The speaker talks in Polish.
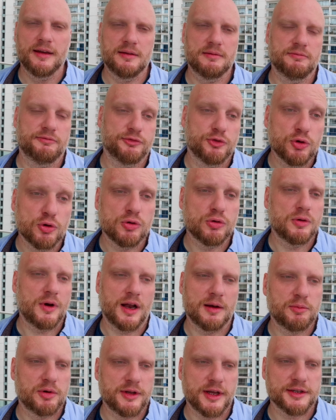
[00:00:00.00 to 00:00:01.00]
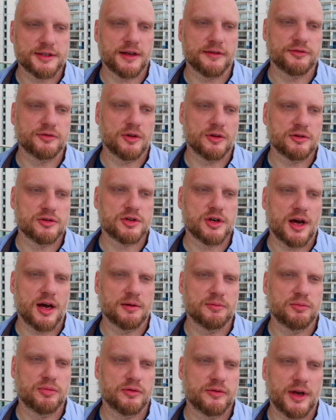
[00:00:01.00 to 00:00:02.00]
W duchu albo na zewnątrz,
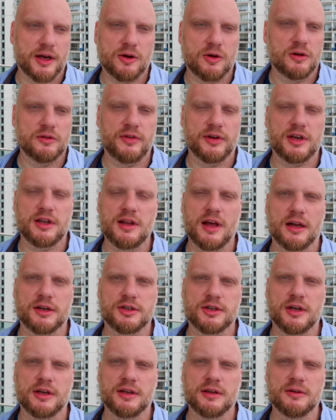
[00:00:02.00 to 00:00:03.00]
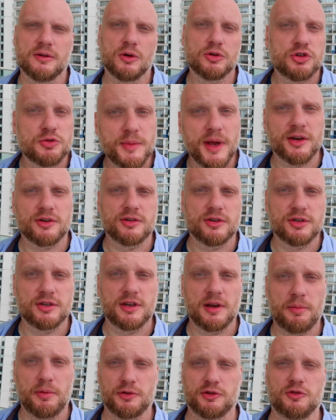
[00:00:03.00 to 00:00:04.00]
albo jakkolwiek inaczej, ośmieszysz
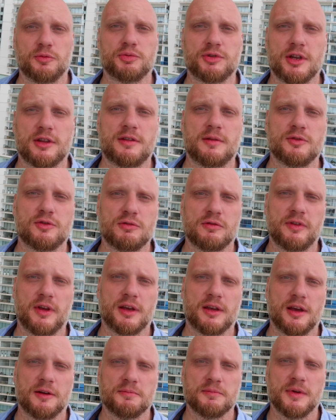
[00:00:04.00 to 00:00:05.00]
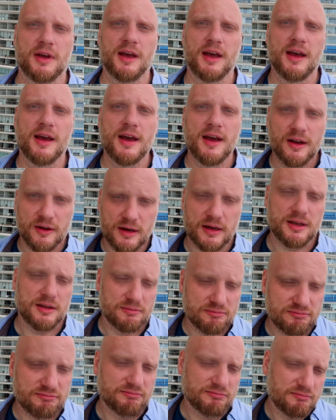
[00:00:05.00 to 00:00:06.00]
się po prostu przed tym człowiekiem. Kochani,
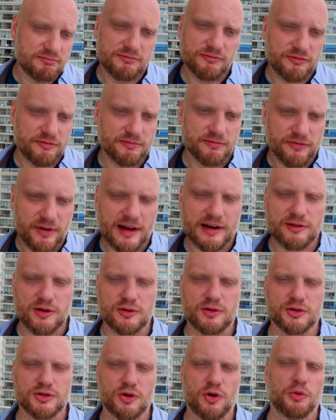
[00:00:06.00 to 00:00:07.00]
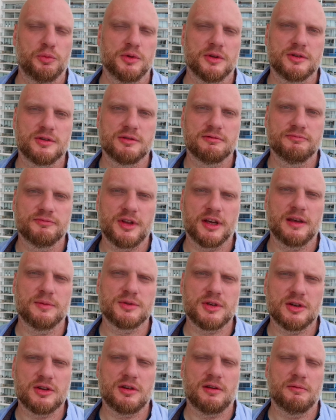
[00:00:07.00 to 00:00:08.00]
warto to zrobić. W takim
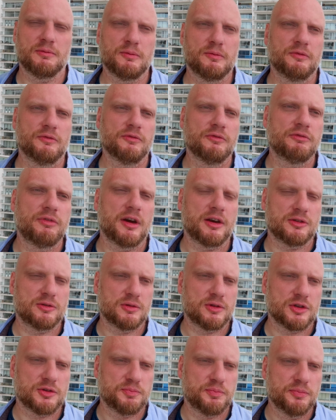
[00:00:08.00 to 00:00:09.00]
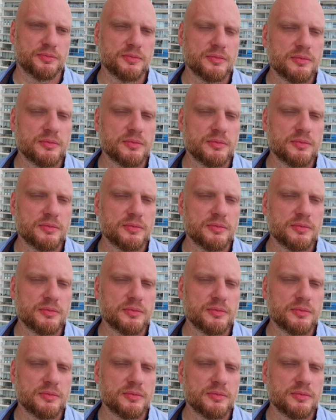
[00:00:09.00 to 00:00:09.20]
sensie warto też